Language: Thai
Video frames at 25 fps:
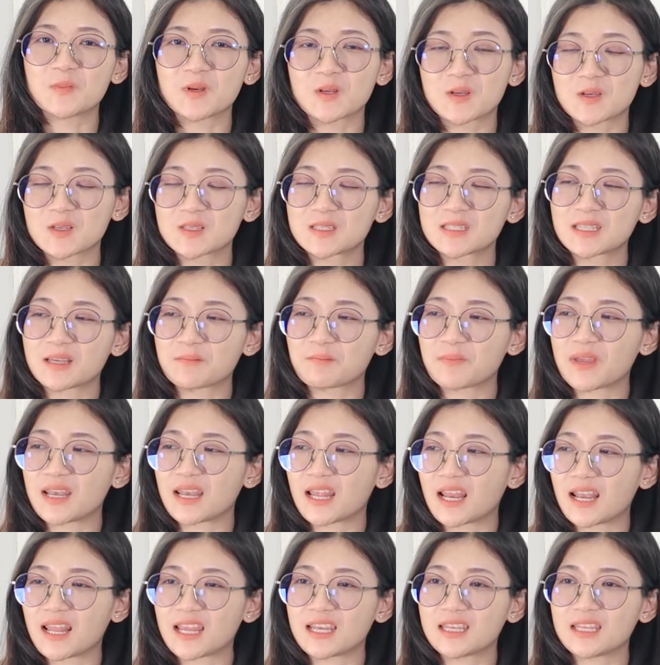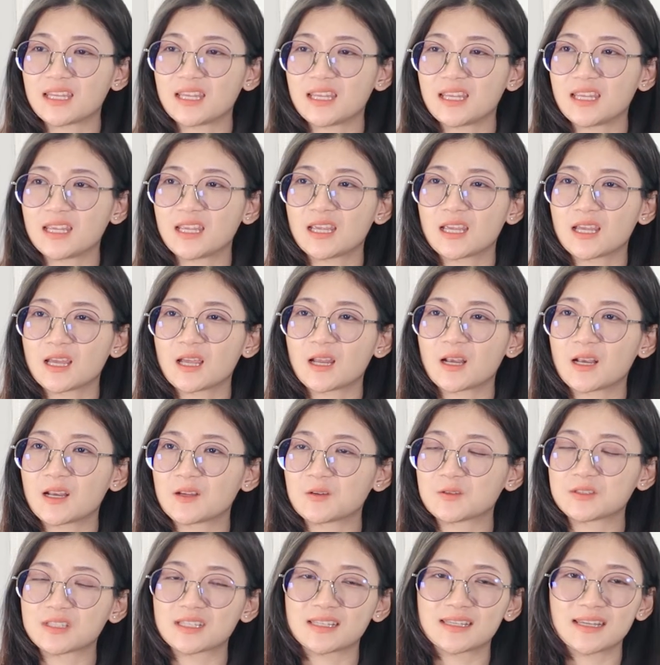มันก็จะเป็นอะไรที่
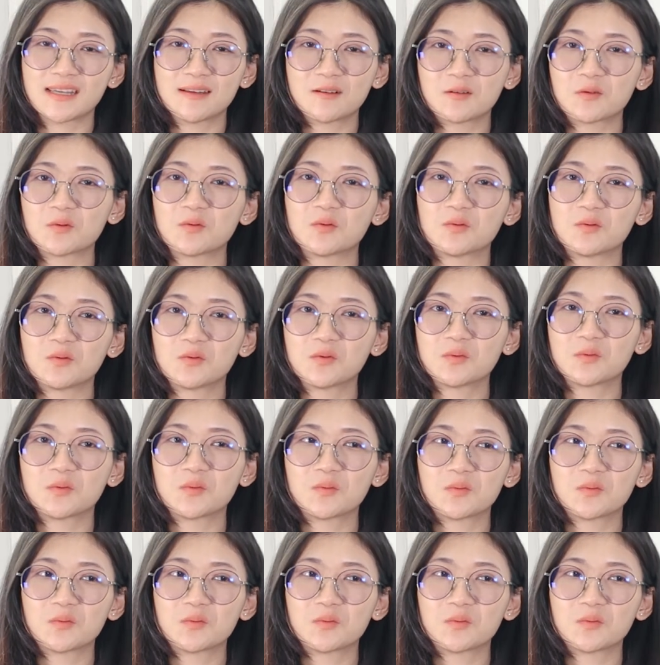เราจะได้รู้